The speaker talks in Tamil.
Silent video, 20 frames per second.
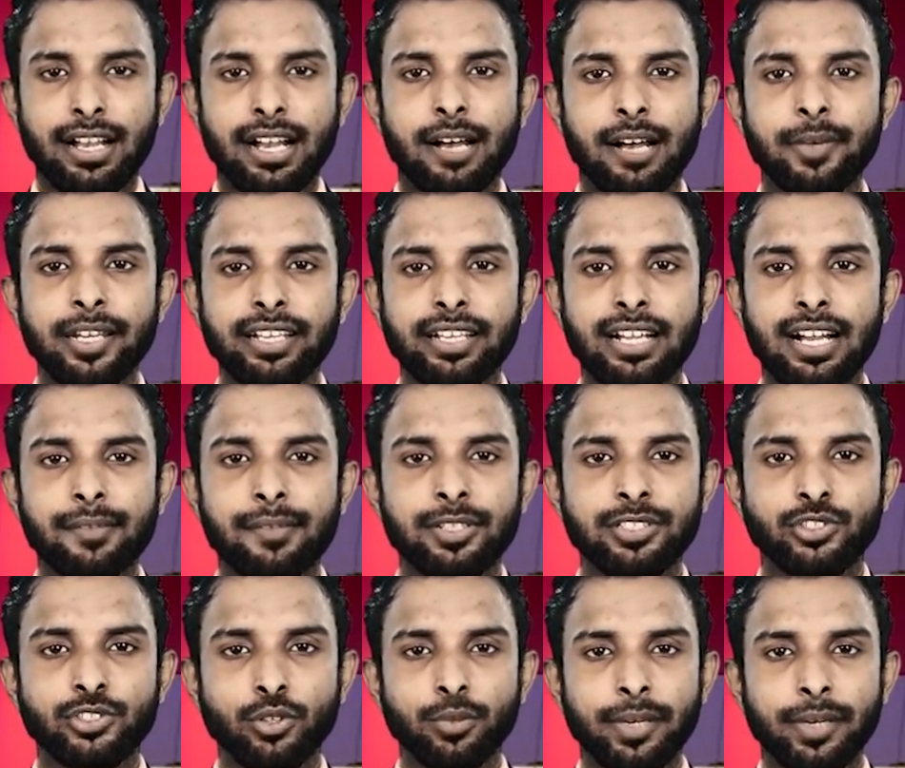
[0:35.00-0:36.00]
அமெரிக்காவில்
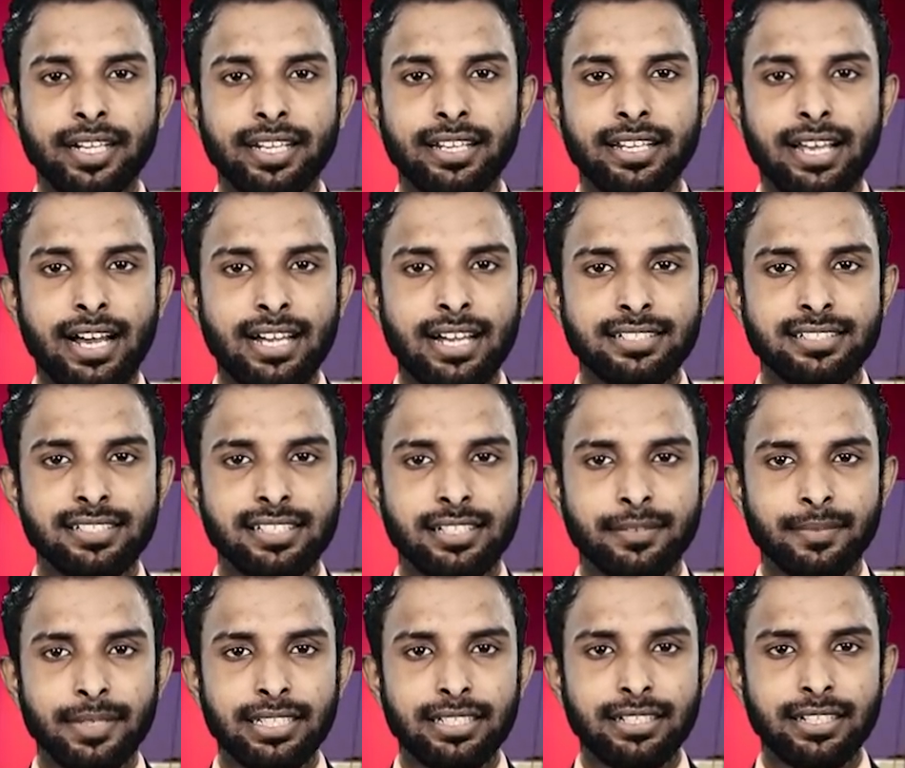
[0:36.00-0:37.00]
ஜோ பைடன் ஆட்சிக்கு
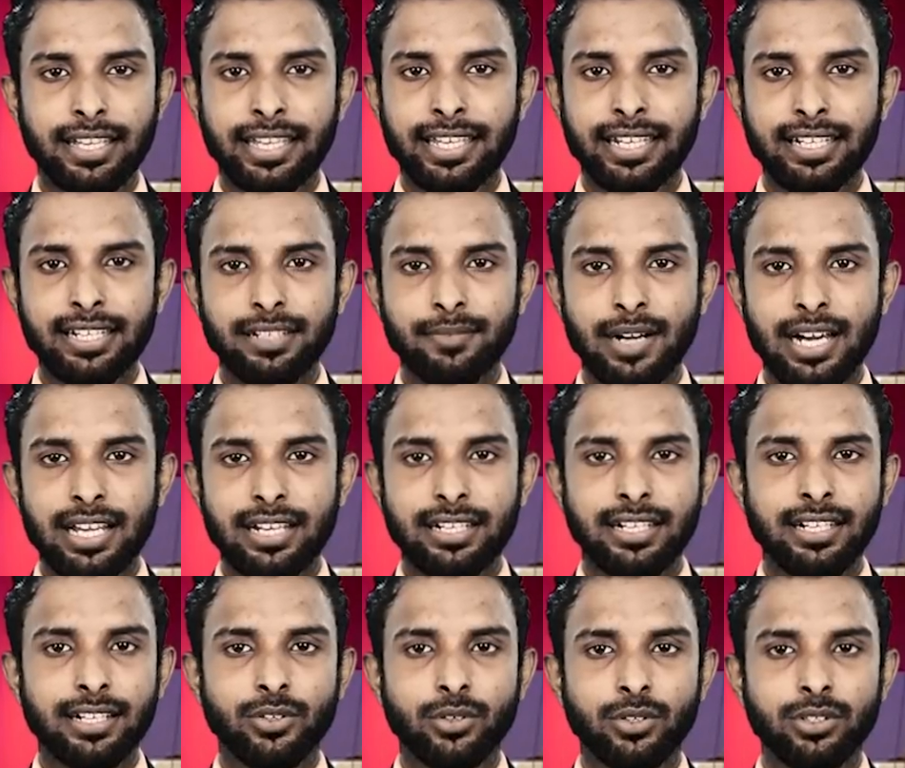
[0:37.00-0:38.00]
வந்து இரண்டு
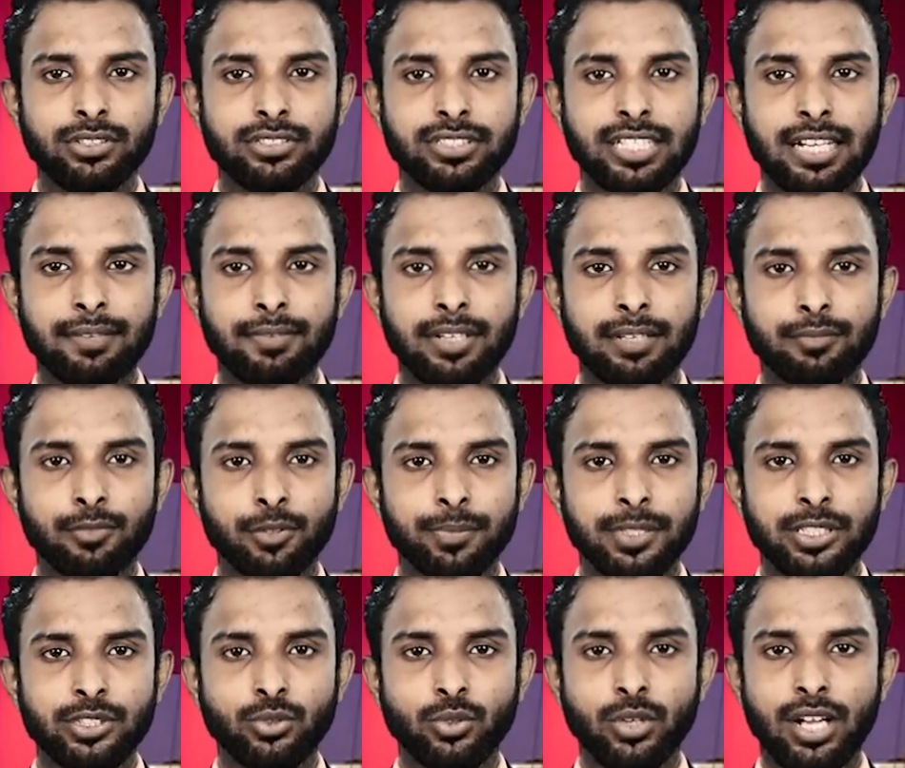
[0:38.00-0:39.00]
வாரங்களுக்குள் ஜனவரி
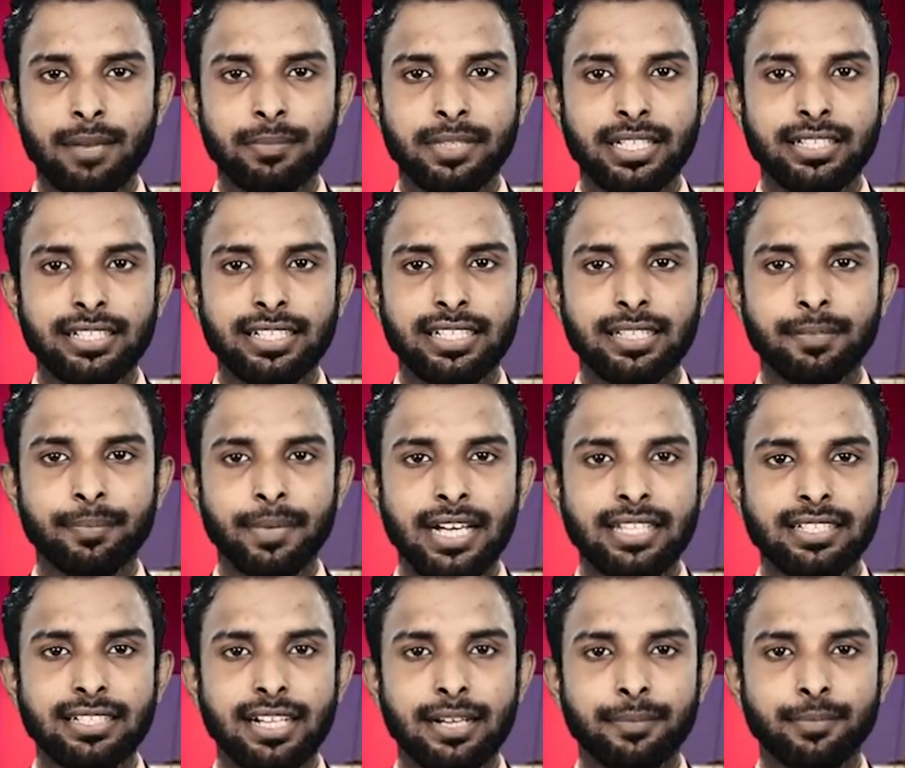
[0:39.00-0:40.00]
முப்பத்தி ஓராம் தேதி இந்த
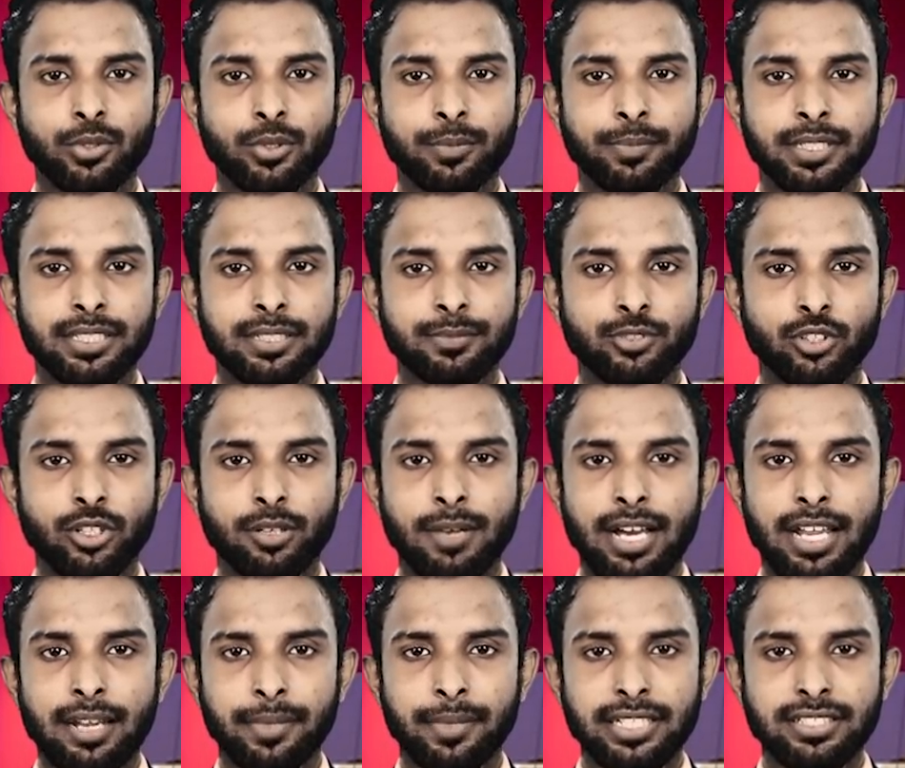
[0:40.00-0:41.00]
பாதுகாப்பு ஒப்பந்தம்
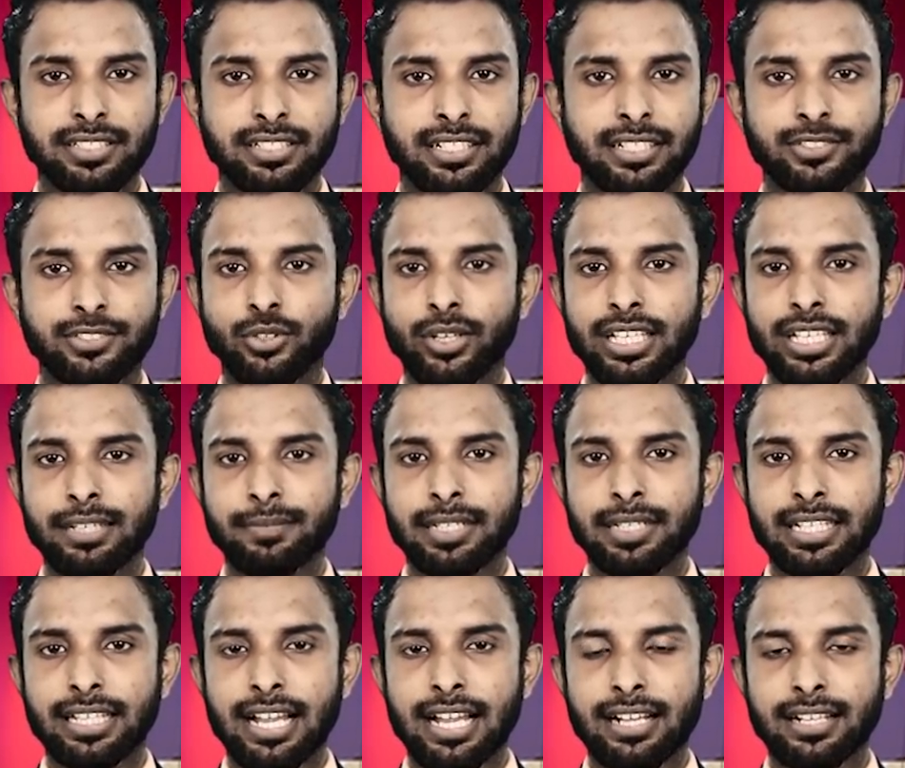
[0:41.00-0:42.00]
தொடர்பான பேச்சுக்கள்
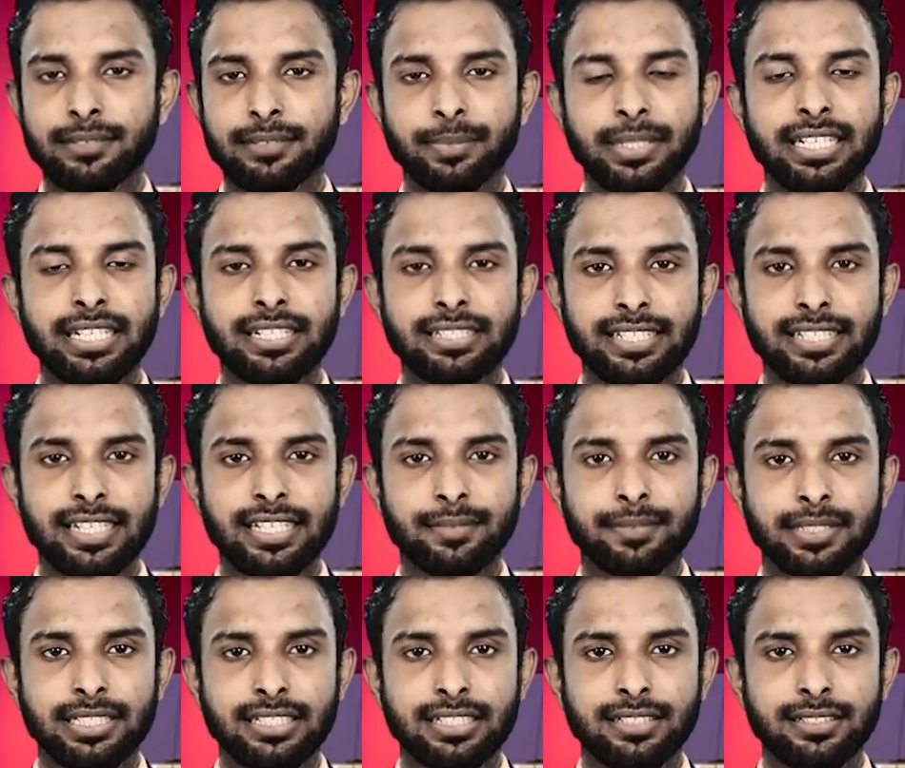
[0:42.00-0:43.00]
தொடங்கிவிட்டதாக பின்னர் தெரிய
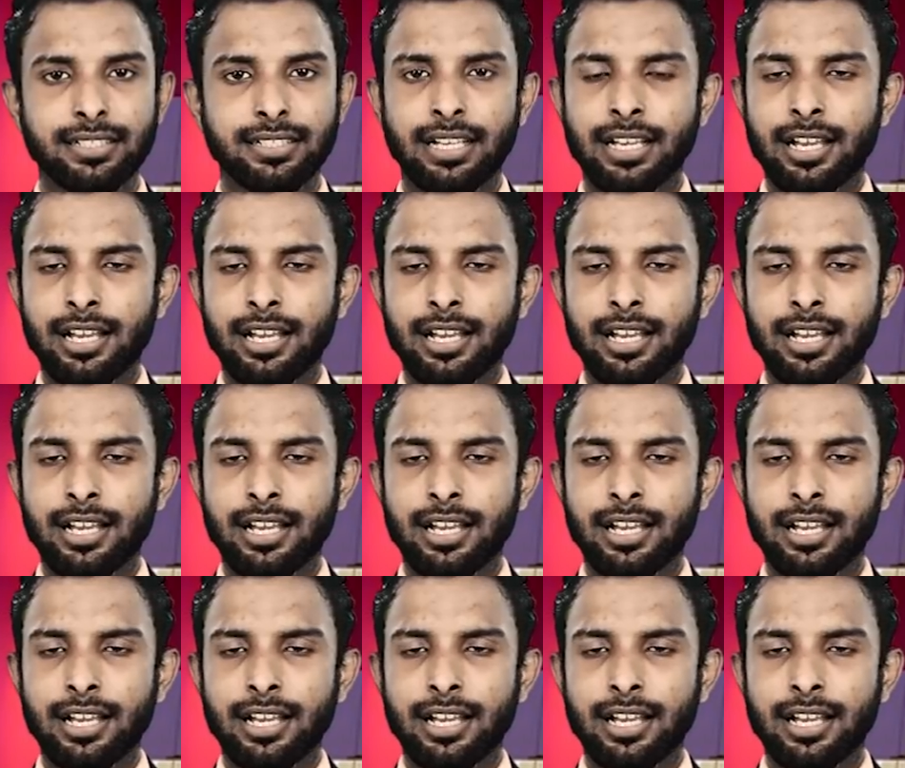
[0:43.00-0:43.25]
வந்தது